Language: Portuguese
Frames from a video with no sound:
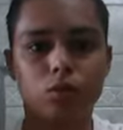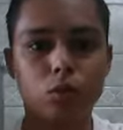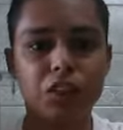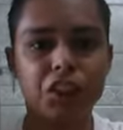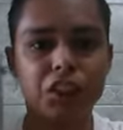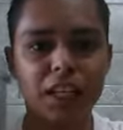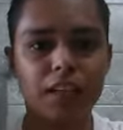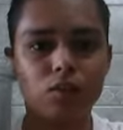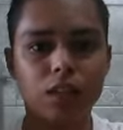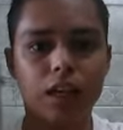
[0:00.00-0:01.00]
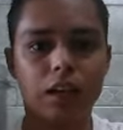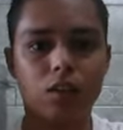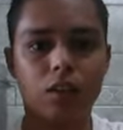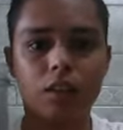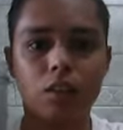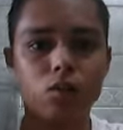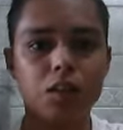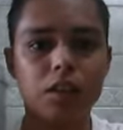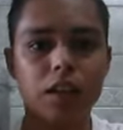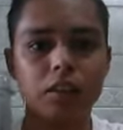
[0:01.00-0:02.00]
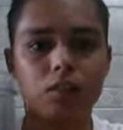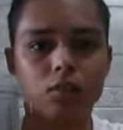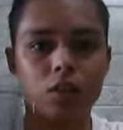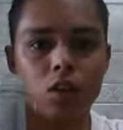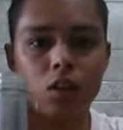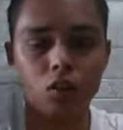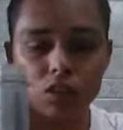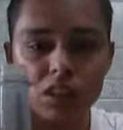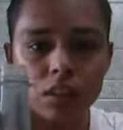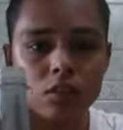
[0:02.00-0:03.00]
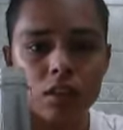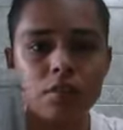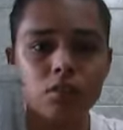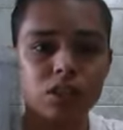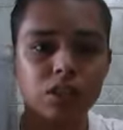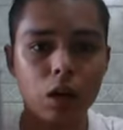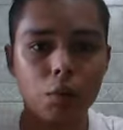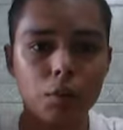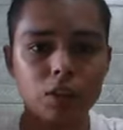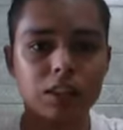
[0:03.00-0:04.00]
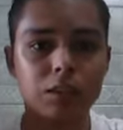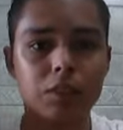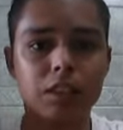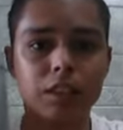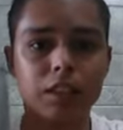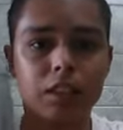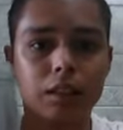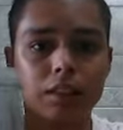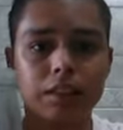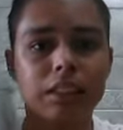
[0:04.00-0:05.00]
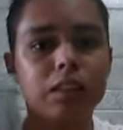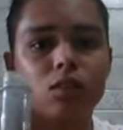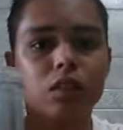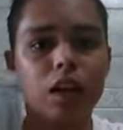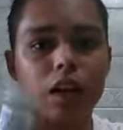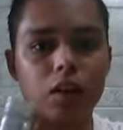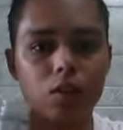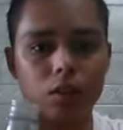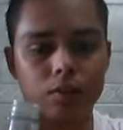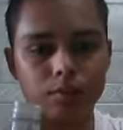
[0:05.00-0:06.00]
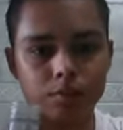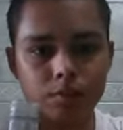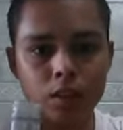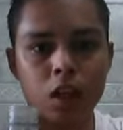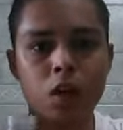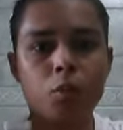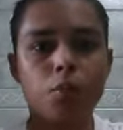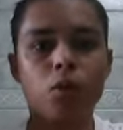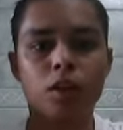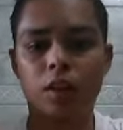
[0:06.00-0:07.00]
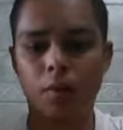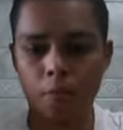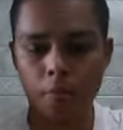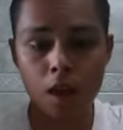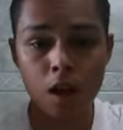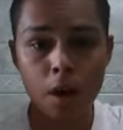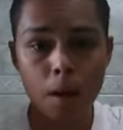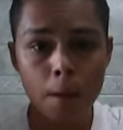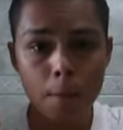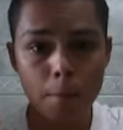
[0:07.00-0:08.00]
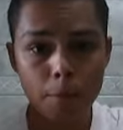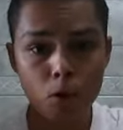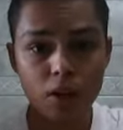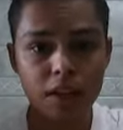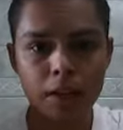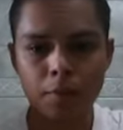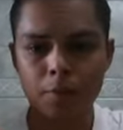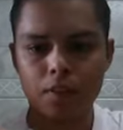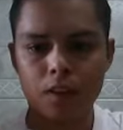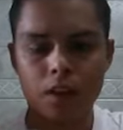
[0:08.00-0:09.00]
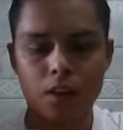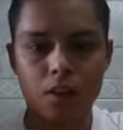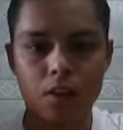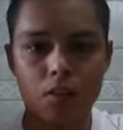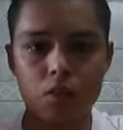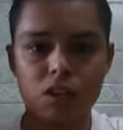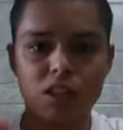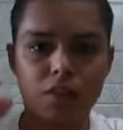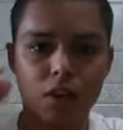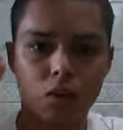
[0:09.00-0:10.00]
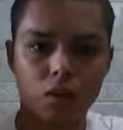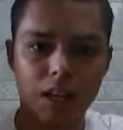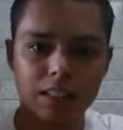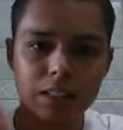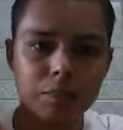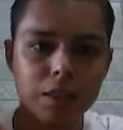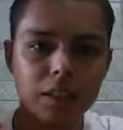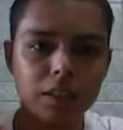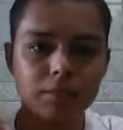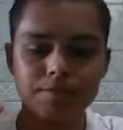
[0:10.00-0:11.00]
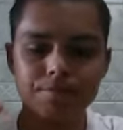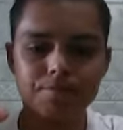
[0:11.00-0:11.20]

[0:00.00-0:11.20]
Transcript: No externo da gaiola, não no interno. Você não deve usar o porta sementeira dentro da gaiola. Por quê? Porque você vai colocar a semente,